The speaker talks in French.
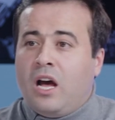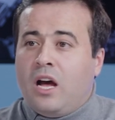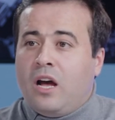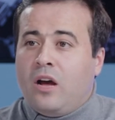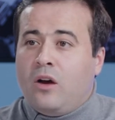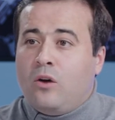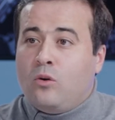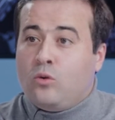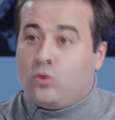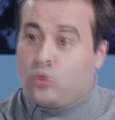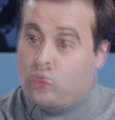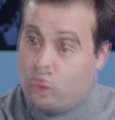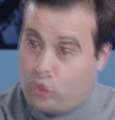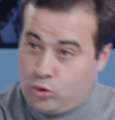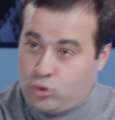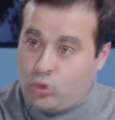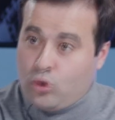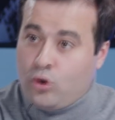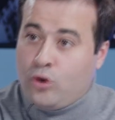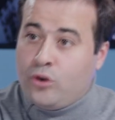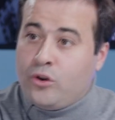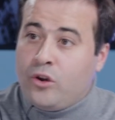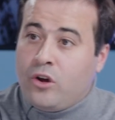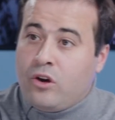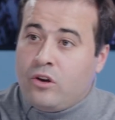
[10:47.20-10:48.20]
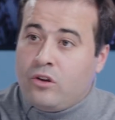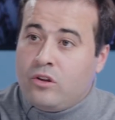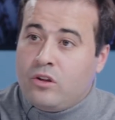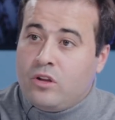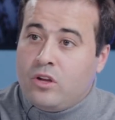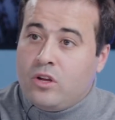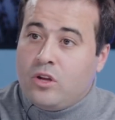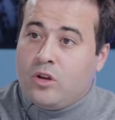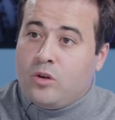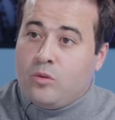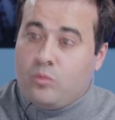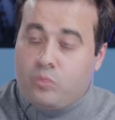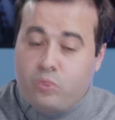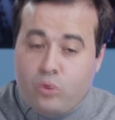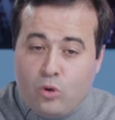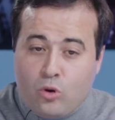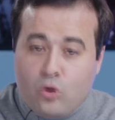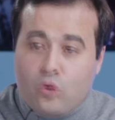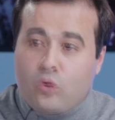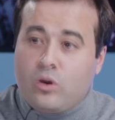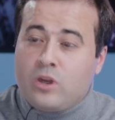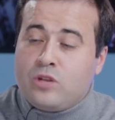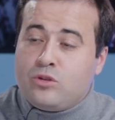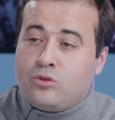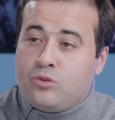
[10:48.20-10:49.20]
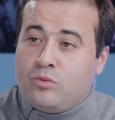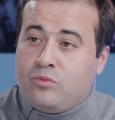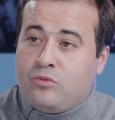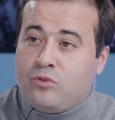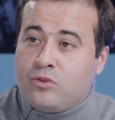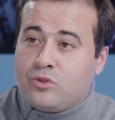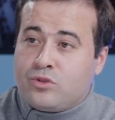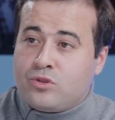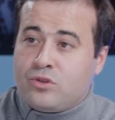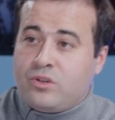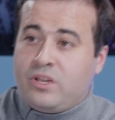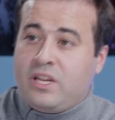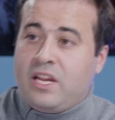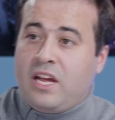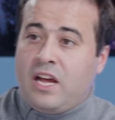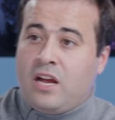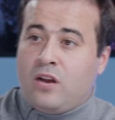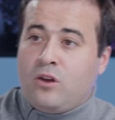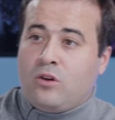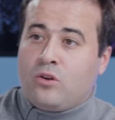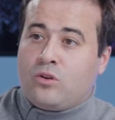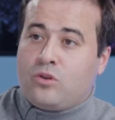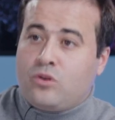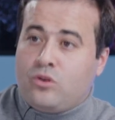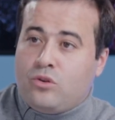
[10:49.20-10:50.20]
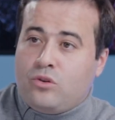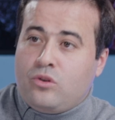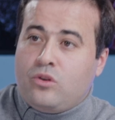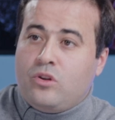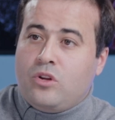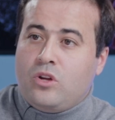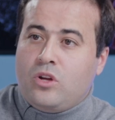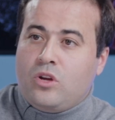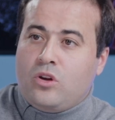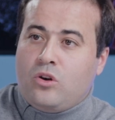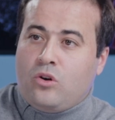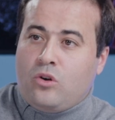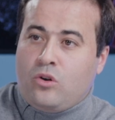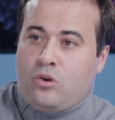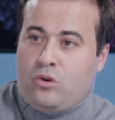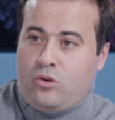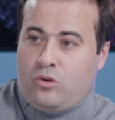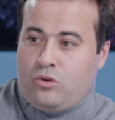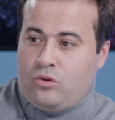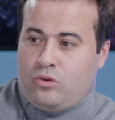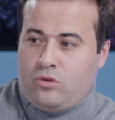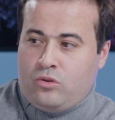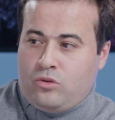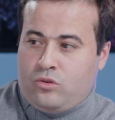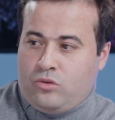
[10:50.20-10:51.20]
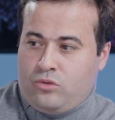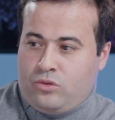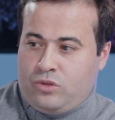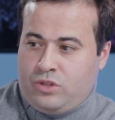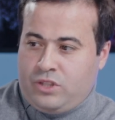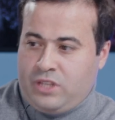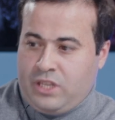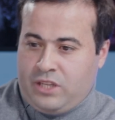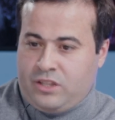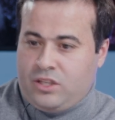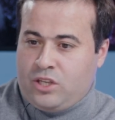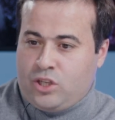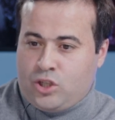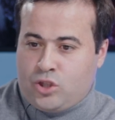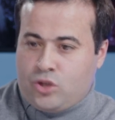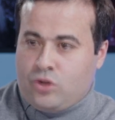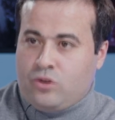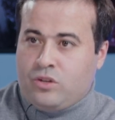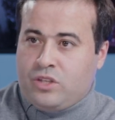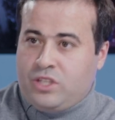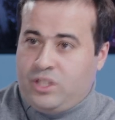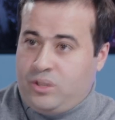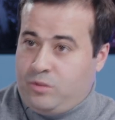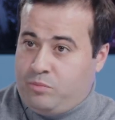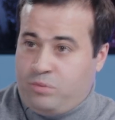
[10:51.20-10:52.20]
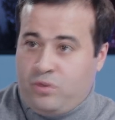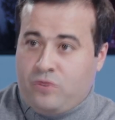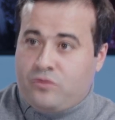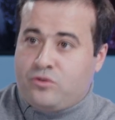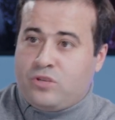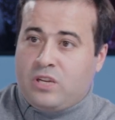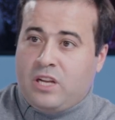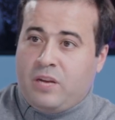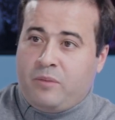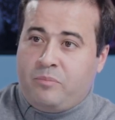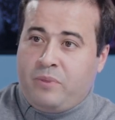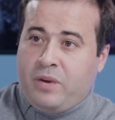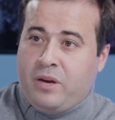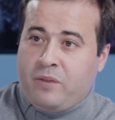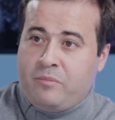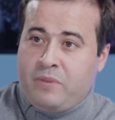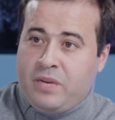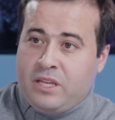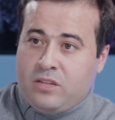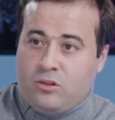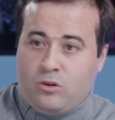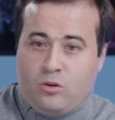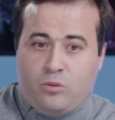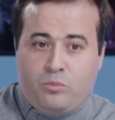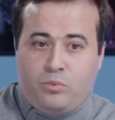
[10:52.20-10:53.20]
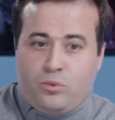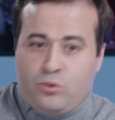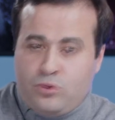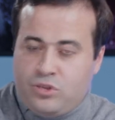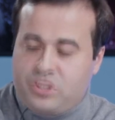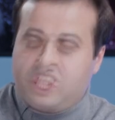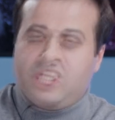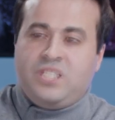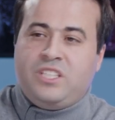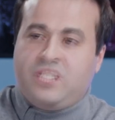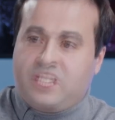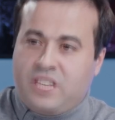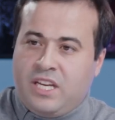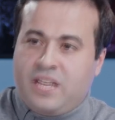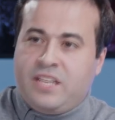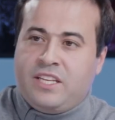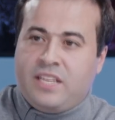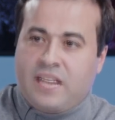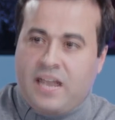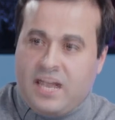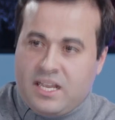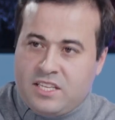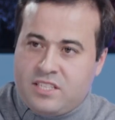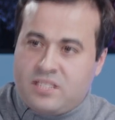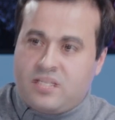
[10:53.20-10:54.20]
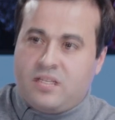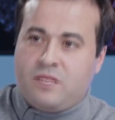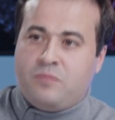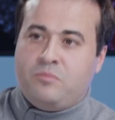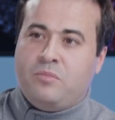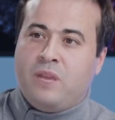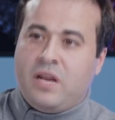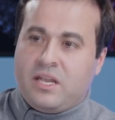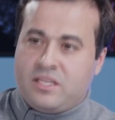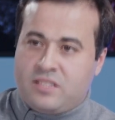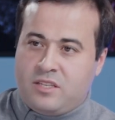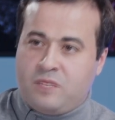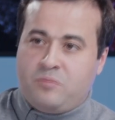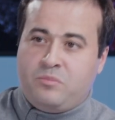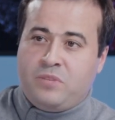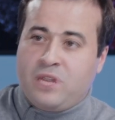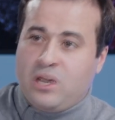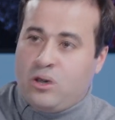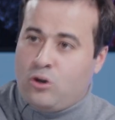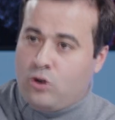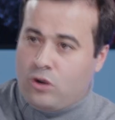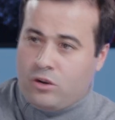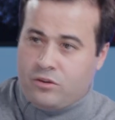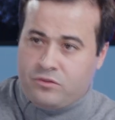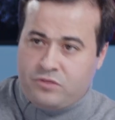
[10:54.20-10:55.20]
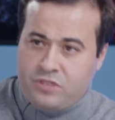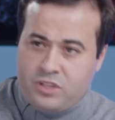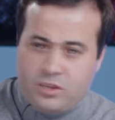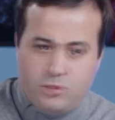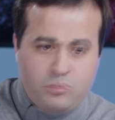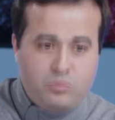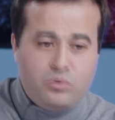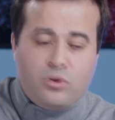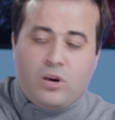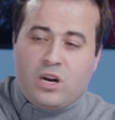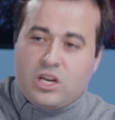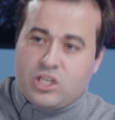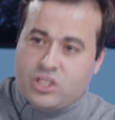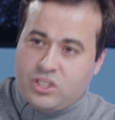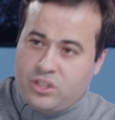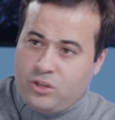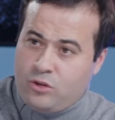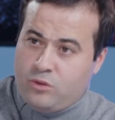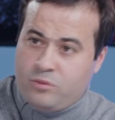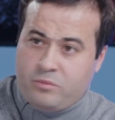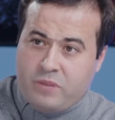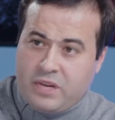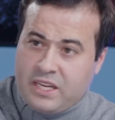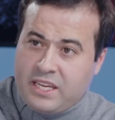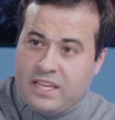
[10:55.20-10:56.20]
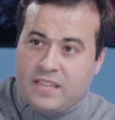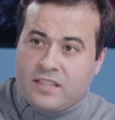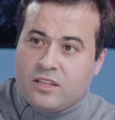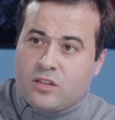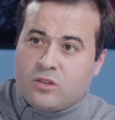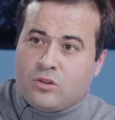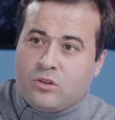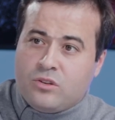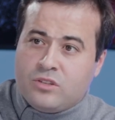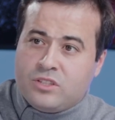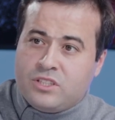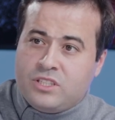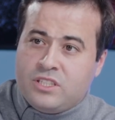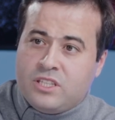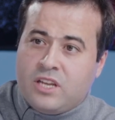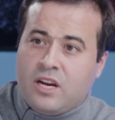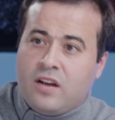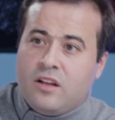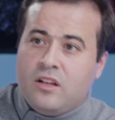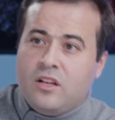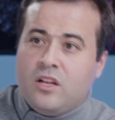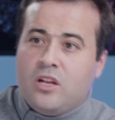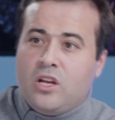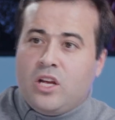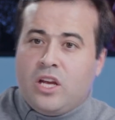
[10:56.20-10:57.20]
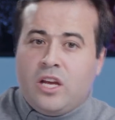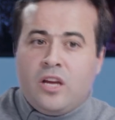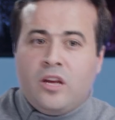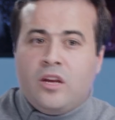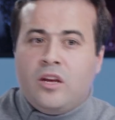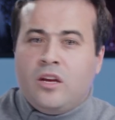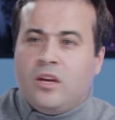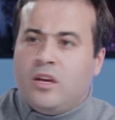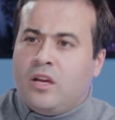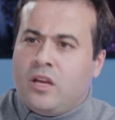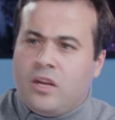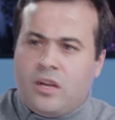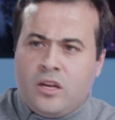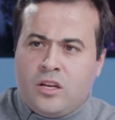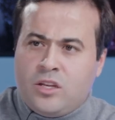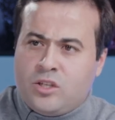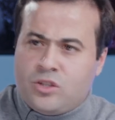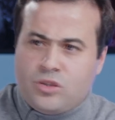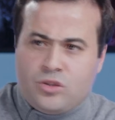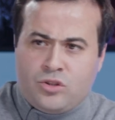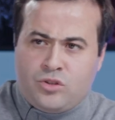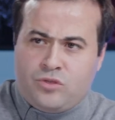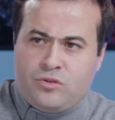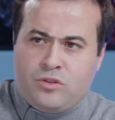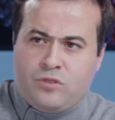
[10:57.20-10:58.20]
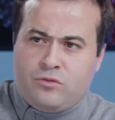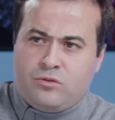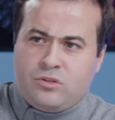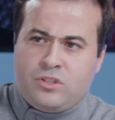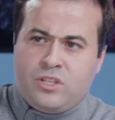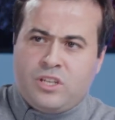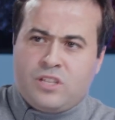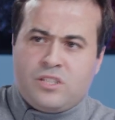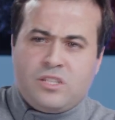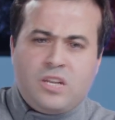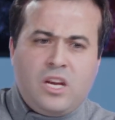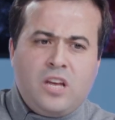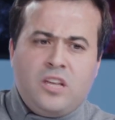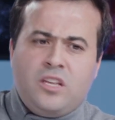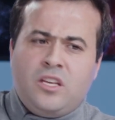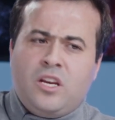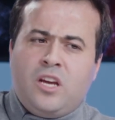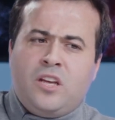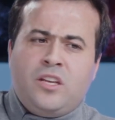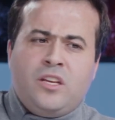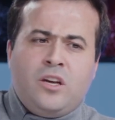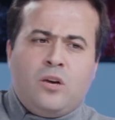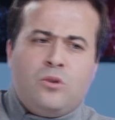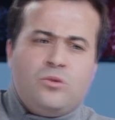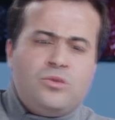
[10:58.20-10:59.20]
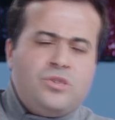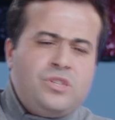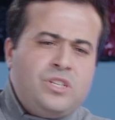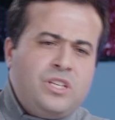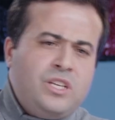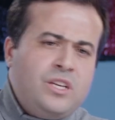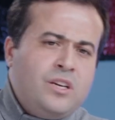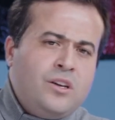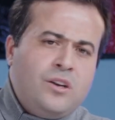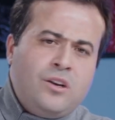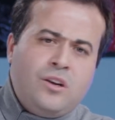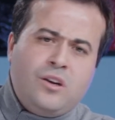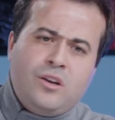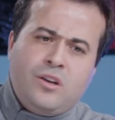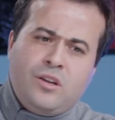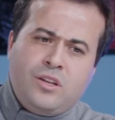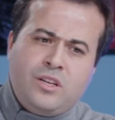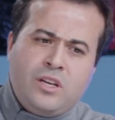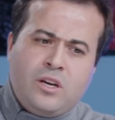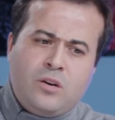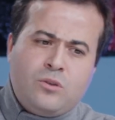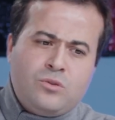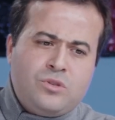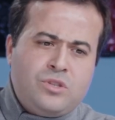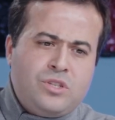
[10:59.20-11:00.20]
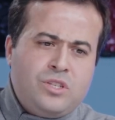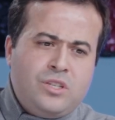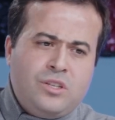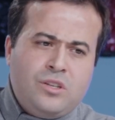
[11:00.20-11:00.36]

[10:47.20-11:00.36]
ou d'autres non. Pourquoi subventionner alors que mhm. il y a des gens qui peuvent se la permettre. En plus, ils gagnent assez, assez bien leur vie pour acheter une baguette à 30 dinars. Et, mhm. je vais vous dire ça, il y, a aussi, il y a aussi